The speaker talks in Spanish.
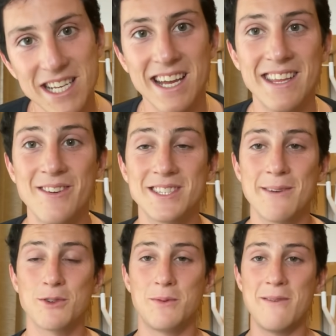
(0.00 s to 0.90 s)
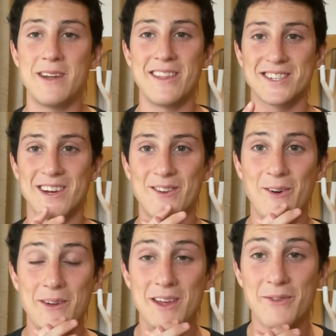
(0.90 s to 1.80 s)
pasa gente? ¿Cómo estamos? Bienvenidos a un
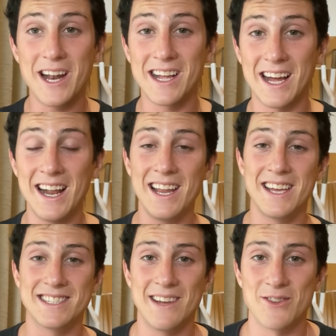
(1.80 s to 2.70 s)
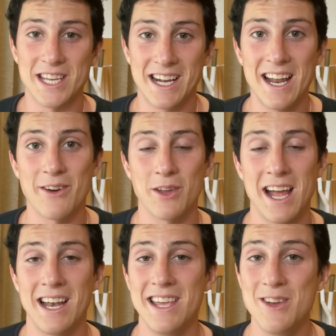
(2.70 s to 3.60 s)
nuevo vídeo para el canal, estamos en Clash
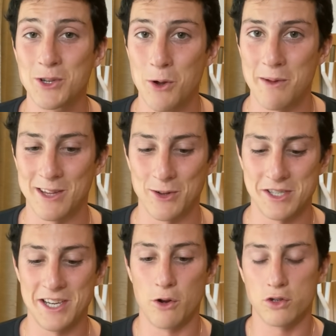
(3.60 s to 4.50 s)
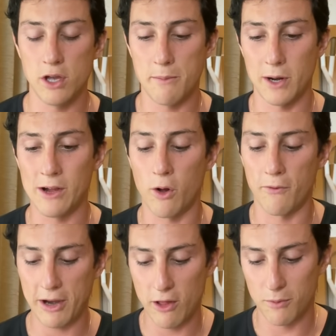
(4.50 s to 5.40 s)
Royale y os comento chicos, hoy he
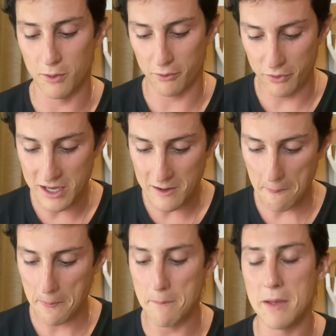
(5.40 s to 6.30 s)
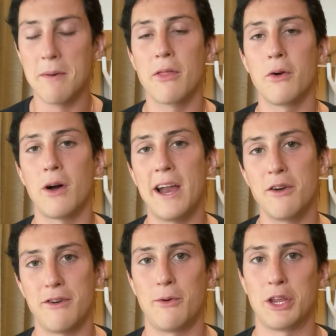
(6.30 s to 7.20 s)
encontrado por fin mi mazo
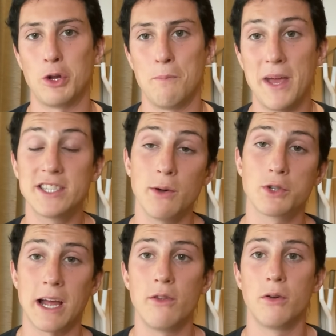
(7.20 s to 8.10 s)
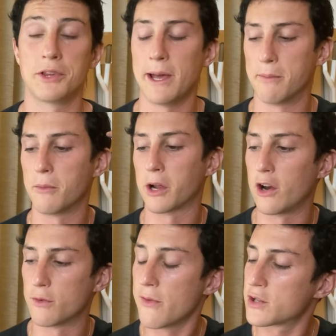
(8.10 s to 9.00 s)
aéreo favorito. He estado buscándolo un tiempo
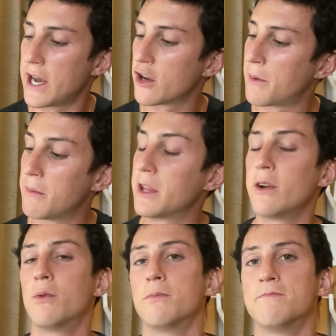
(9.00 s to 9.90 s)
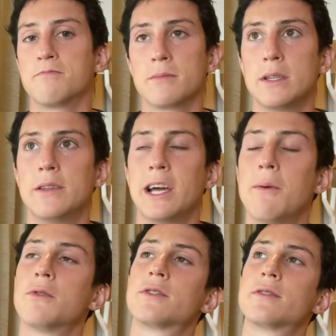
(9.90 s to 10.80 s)
porque los mazos aéreos para mí tienen un,
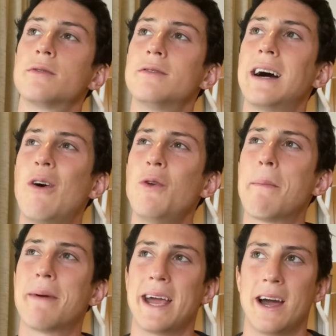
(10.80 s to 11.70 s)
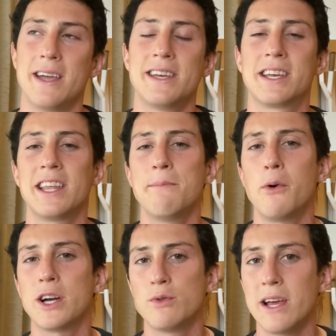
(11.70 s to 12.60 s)
digamos, una pega, y es que tienen
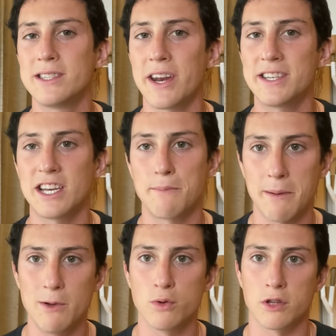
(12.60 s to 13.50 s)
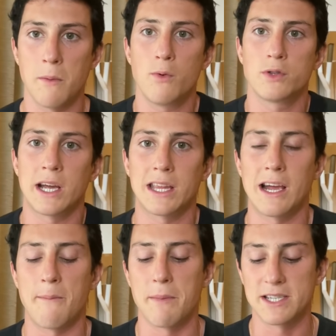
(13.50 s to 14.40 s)
pocas unidades terrestres para mi gusto, a mí me gusta que
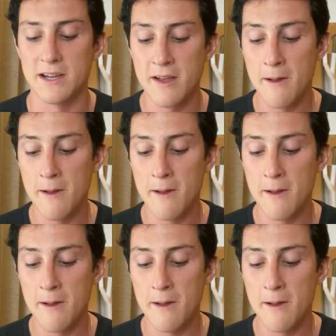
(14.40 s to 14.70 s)
tengan más.